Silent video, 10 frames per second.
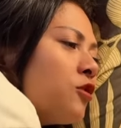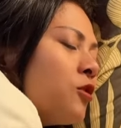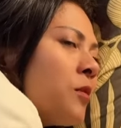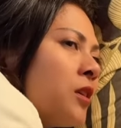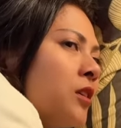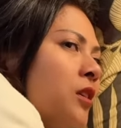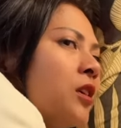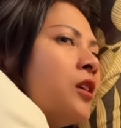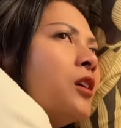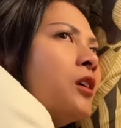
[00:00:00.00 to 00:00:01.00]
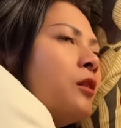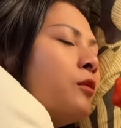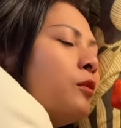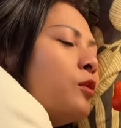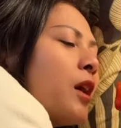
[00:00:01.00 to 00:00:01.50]
Aku cuman eh,
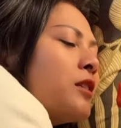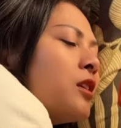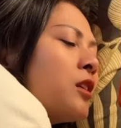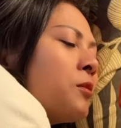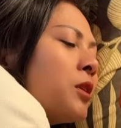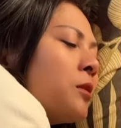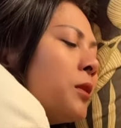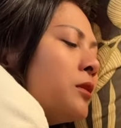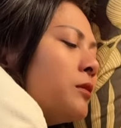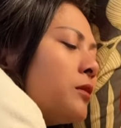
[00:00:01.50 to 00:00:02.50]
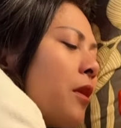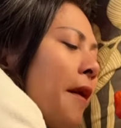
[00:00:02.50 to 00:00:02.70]
flu aja teman-teman.